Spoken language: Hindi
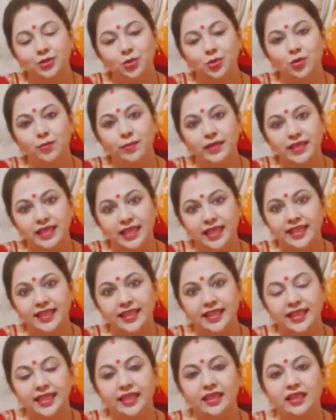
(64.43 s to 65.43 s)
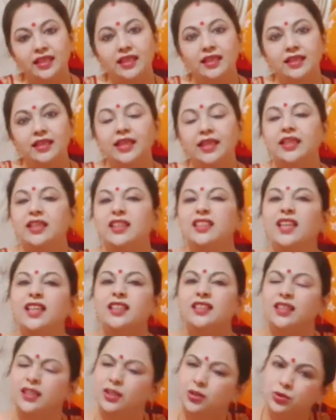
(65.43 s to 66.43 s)
योग बनाएंगे लेकिन
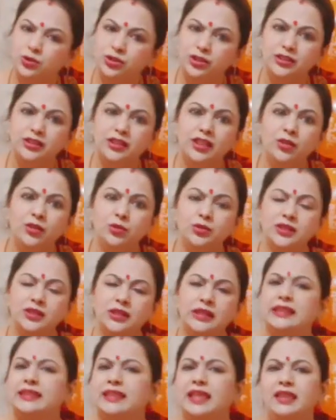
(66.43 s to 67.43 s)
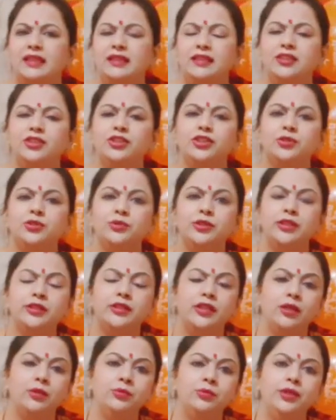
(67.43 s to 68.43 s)
यात्रा को जितना हो सके टाल दीजिए क्योंकि
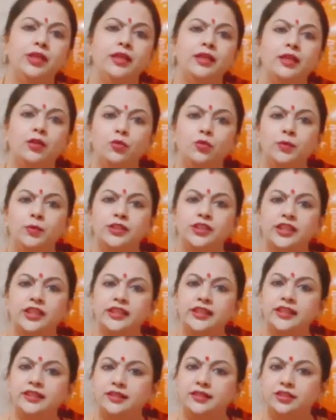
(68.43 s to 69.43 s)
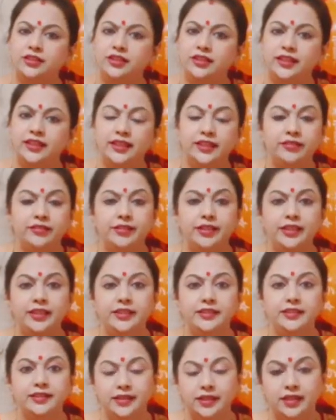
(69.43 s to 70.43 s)
राहु है राहु पर शनि की दृष्टि रहने वाली है
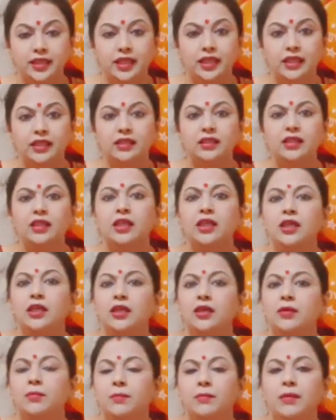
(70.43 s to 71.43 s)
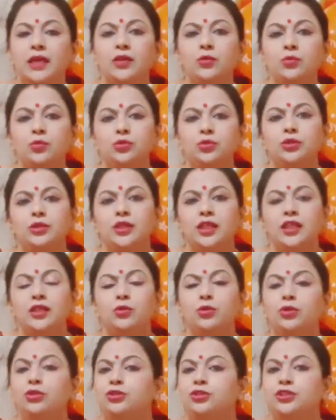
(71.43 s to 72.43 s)
जिसके कारण मन उतना
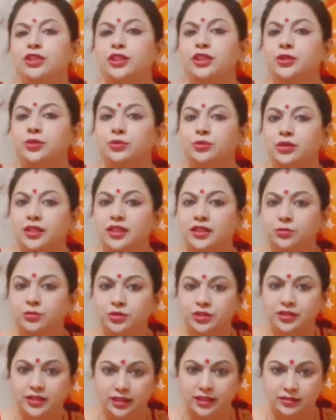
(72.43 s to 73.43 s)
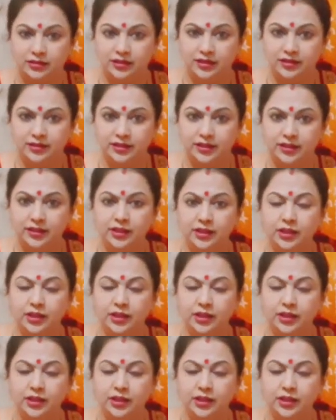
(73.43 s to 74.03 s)
खुश नहीं होगा उस यात्रा से